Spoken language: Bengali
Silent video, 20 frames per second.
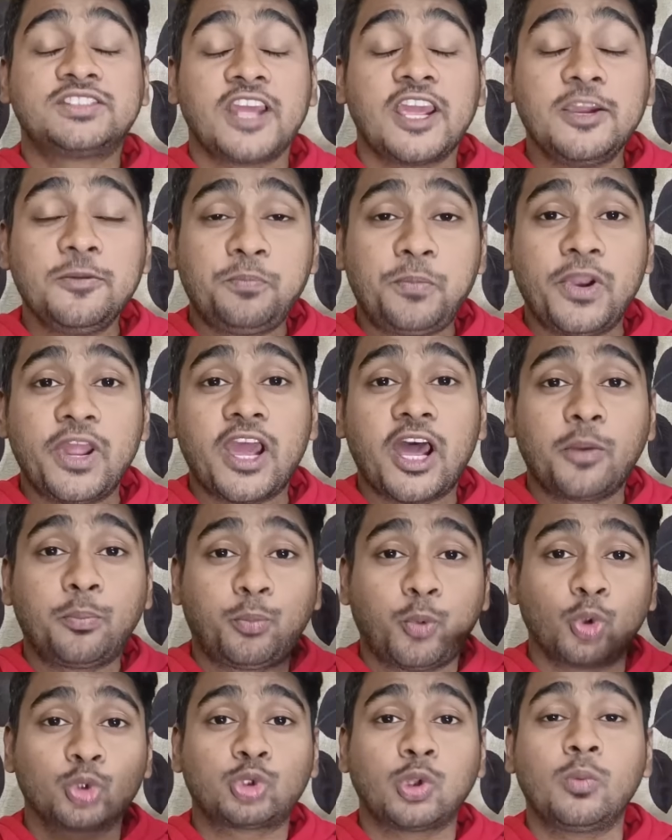সেই প্লেয়ার
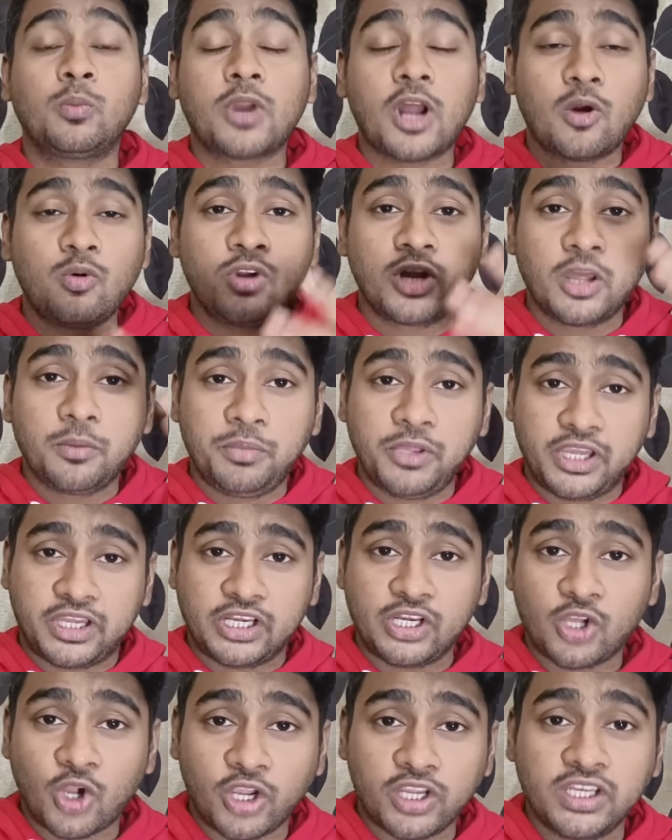প্রথম রাউন্ডে
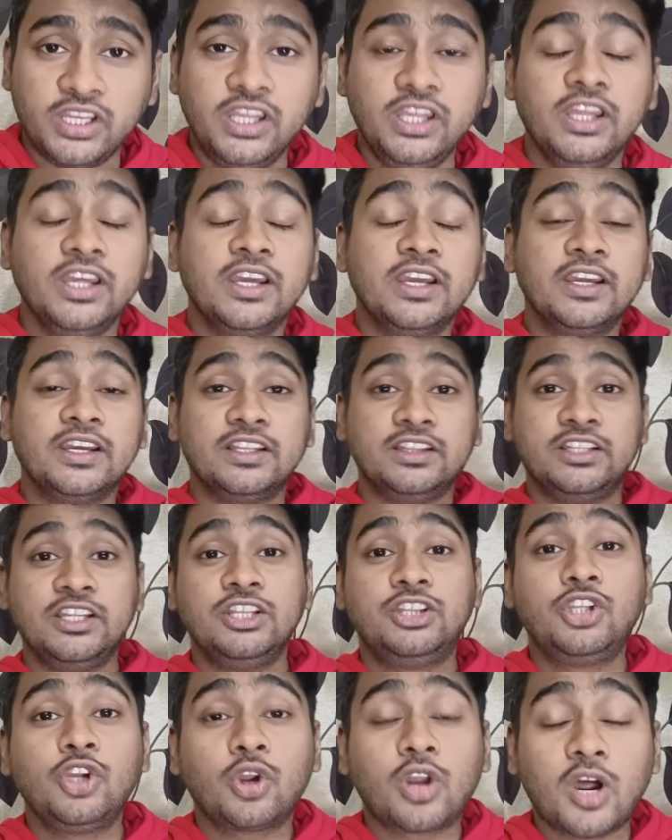বিক্রি হয়নি
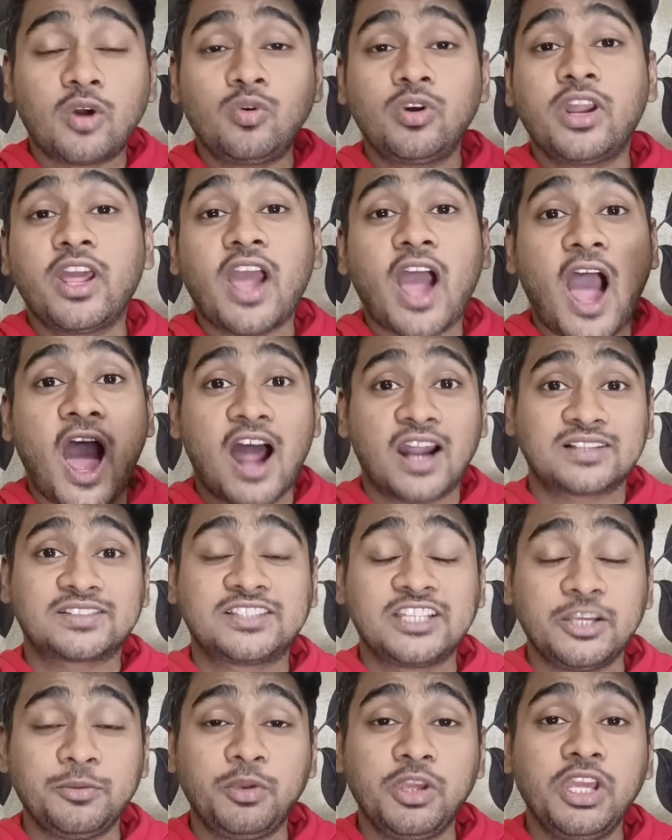দ্বিতীয় রাউন্ডে
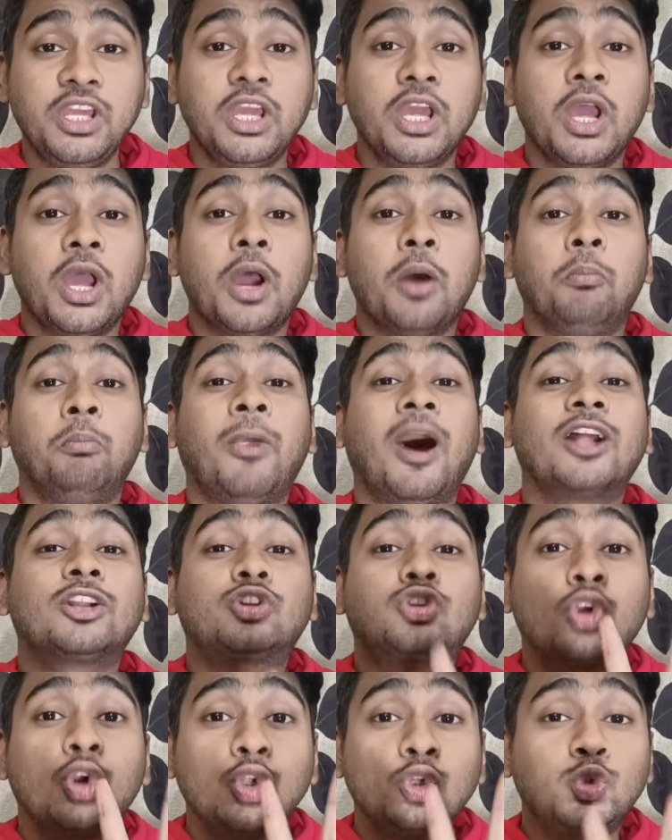আরসিবি
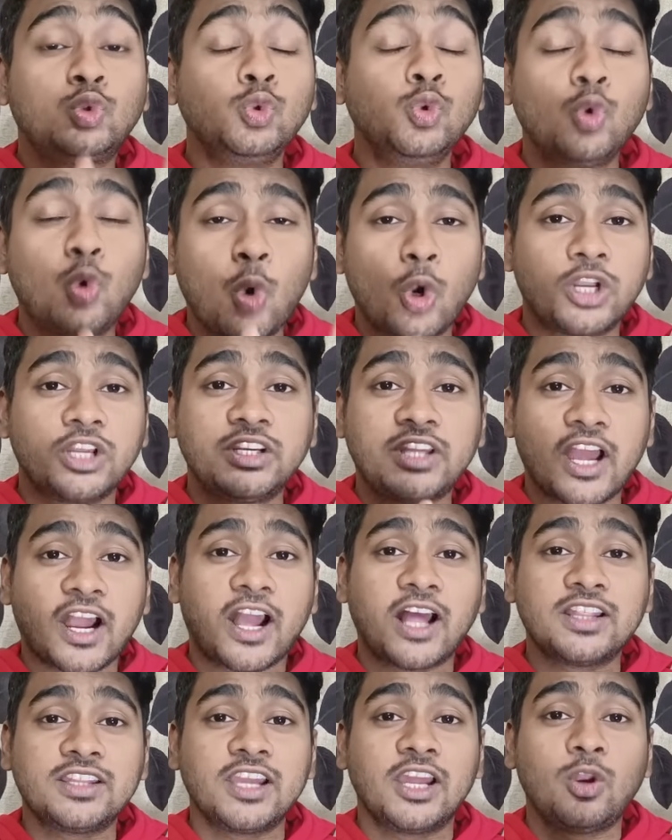মাত্র দু কোটি
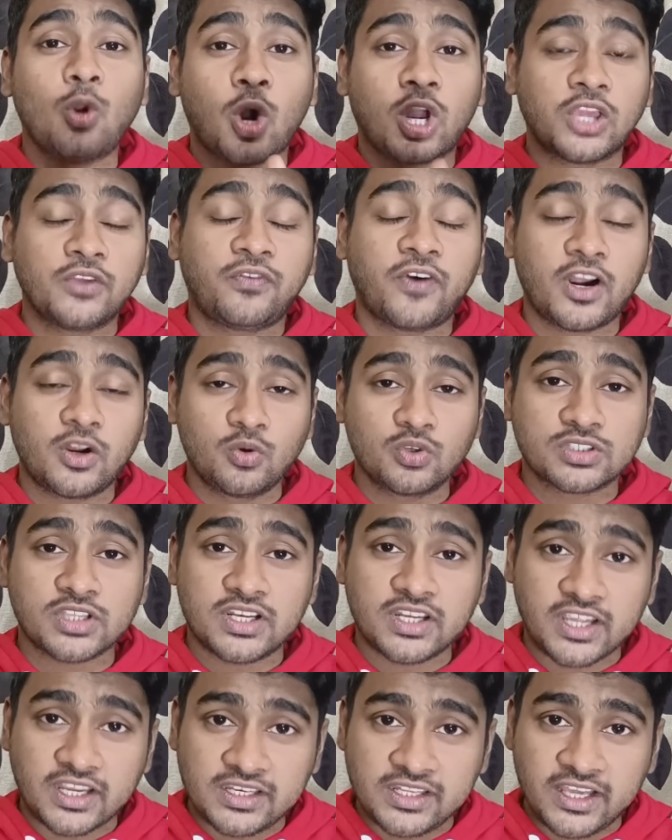টাকা দিয়ে লকি
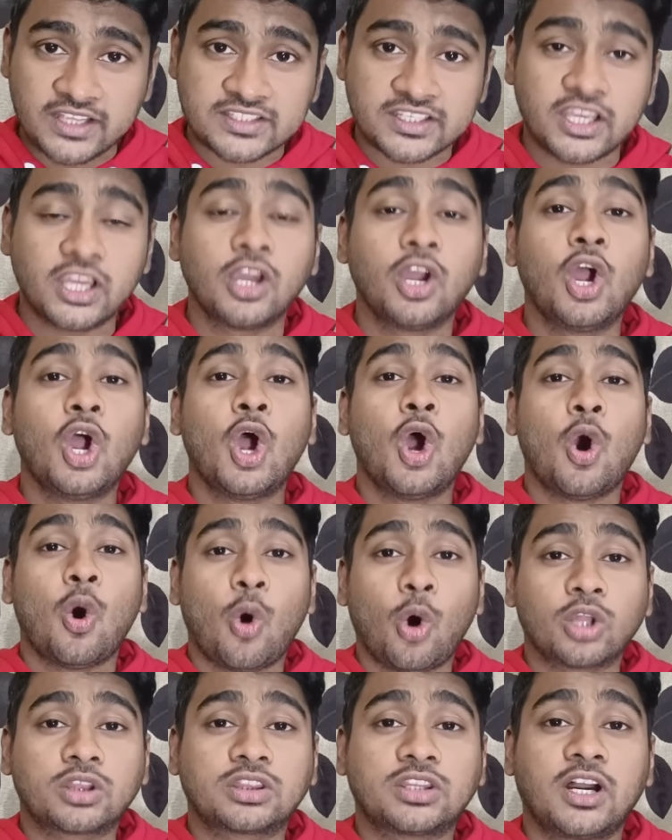ফার্গুসানকে নিয়েছে
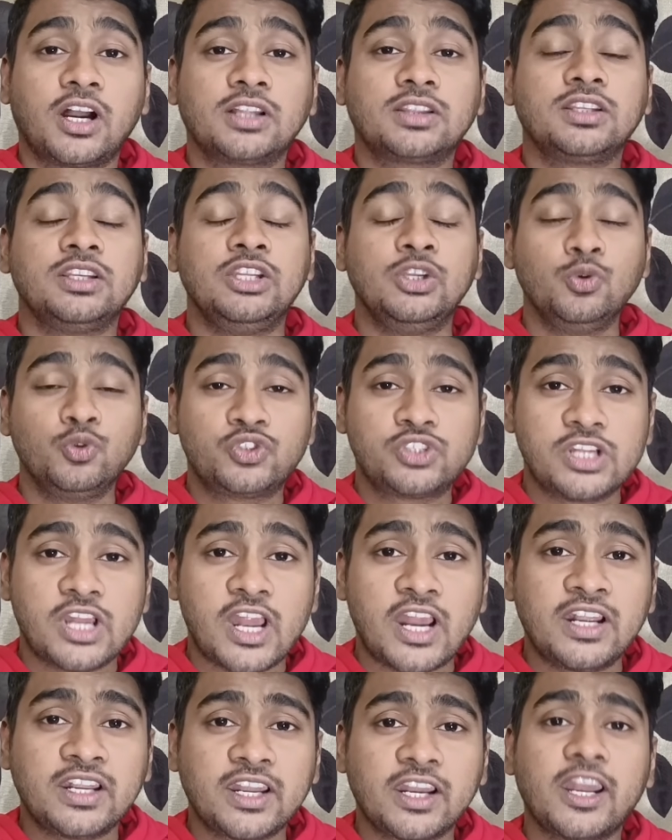অর্থাৎ
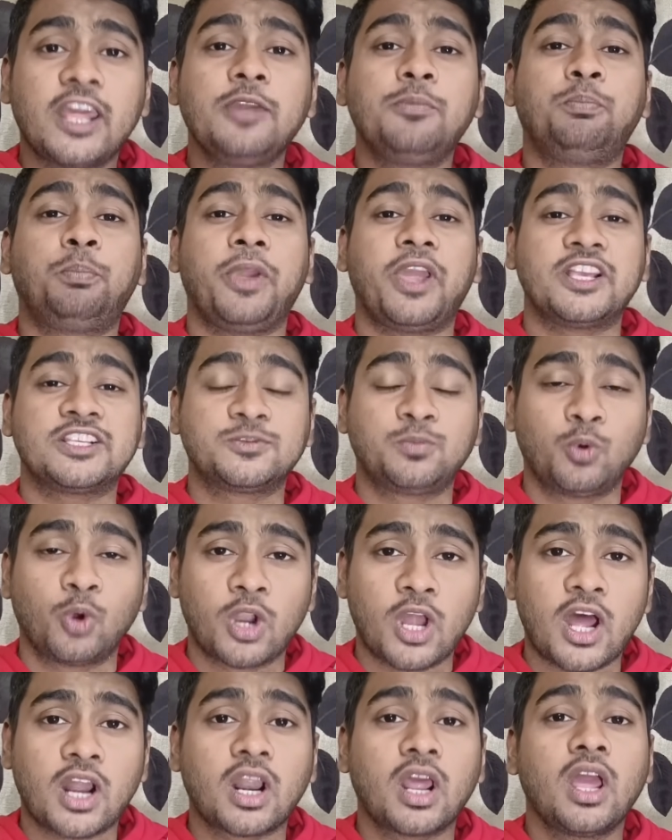নিউজিল্যান্ডের এই পেস
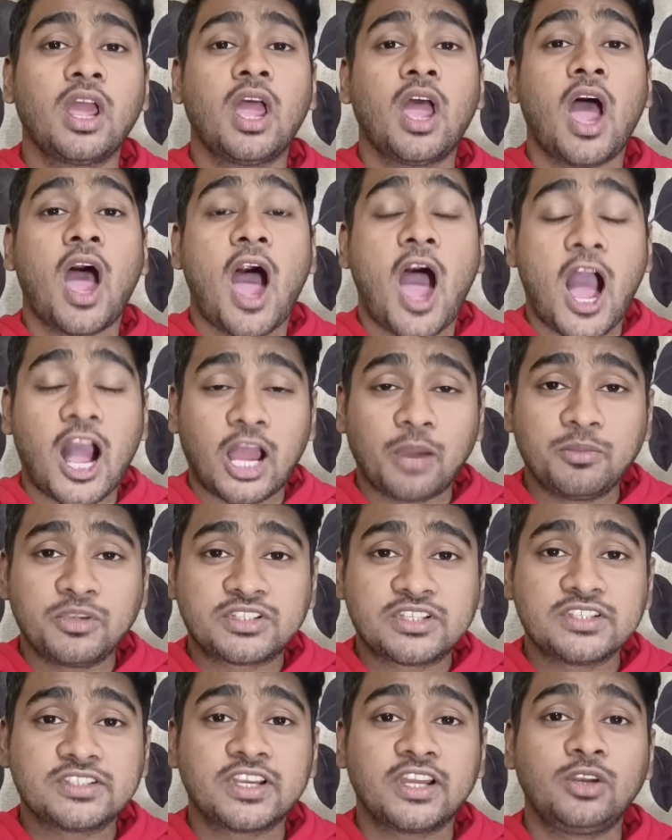বোলার আগামী
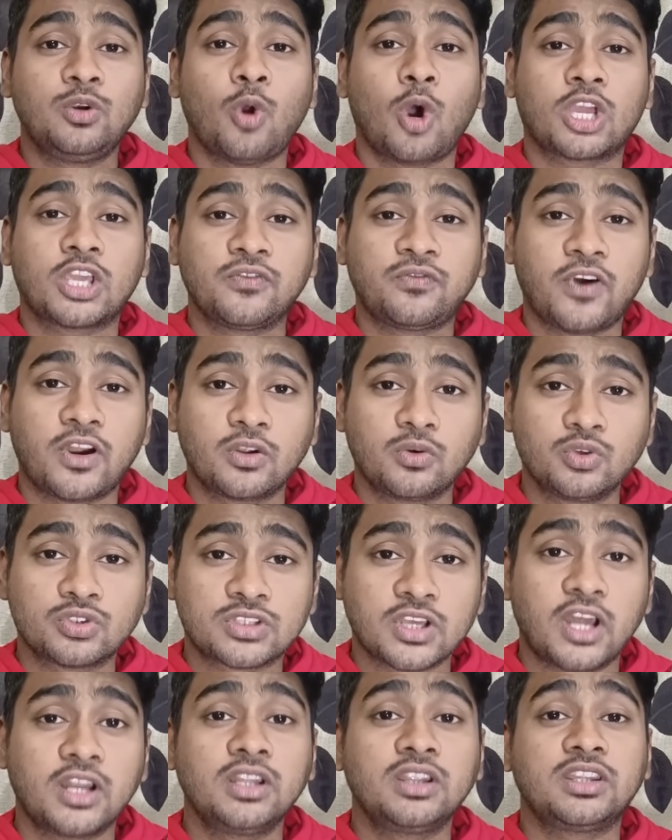সিজন লকি
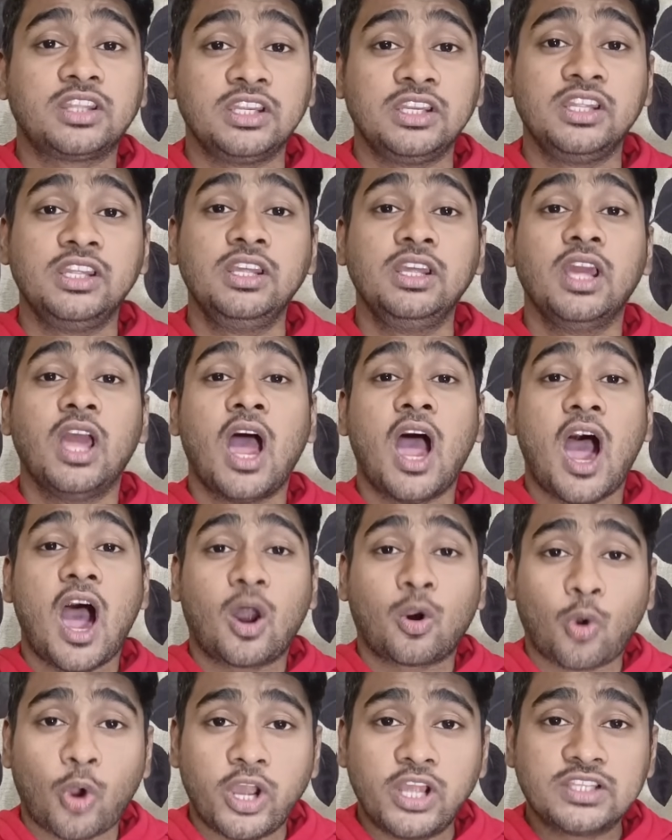ফার্গুসান তিনি
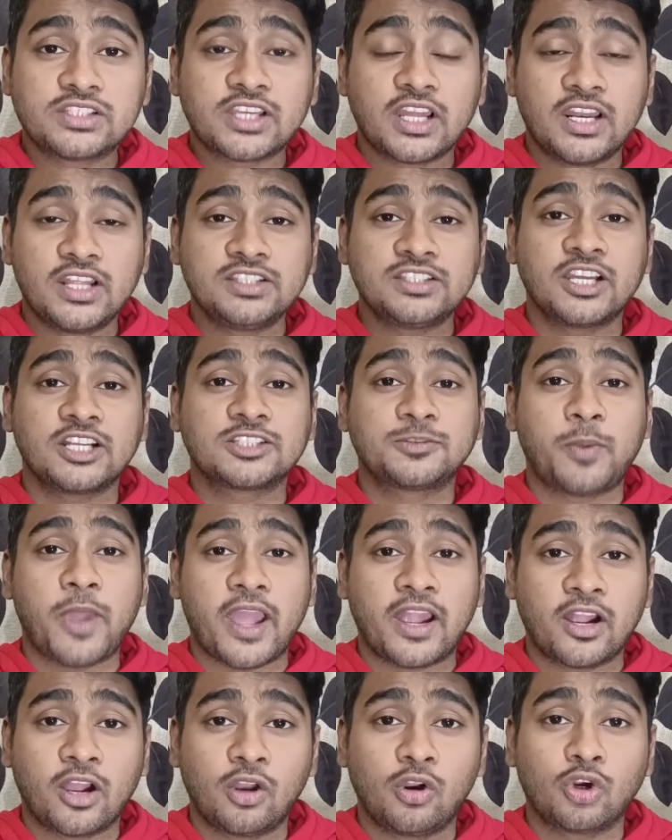রয়্যাল চ্যালেঞ্জার্স
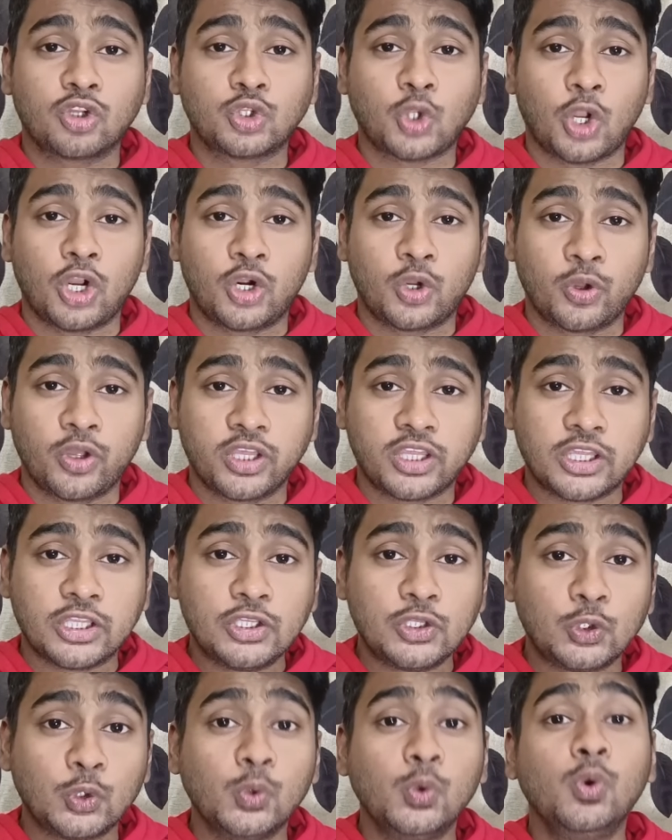ব্যাঙ্গালোর দলের হয়ে
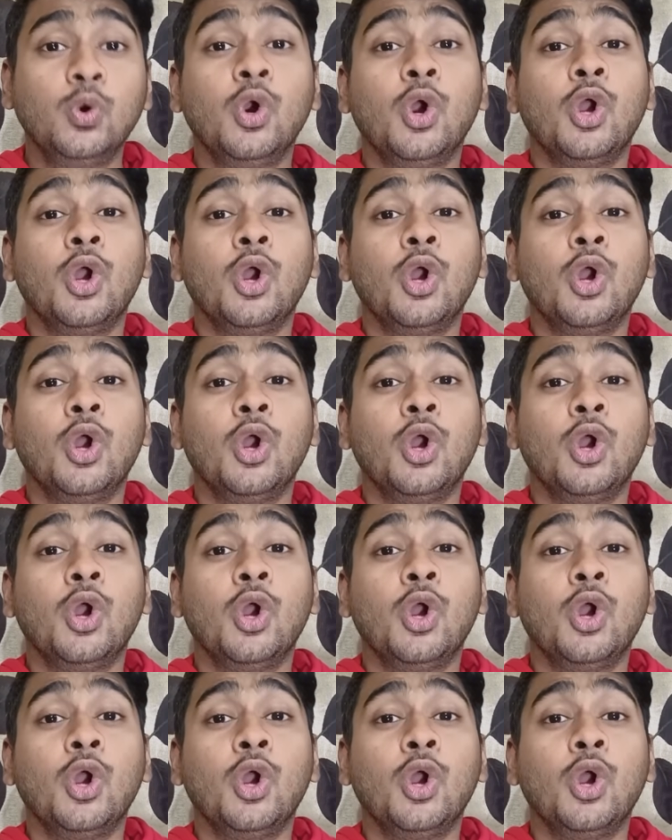কিন্তু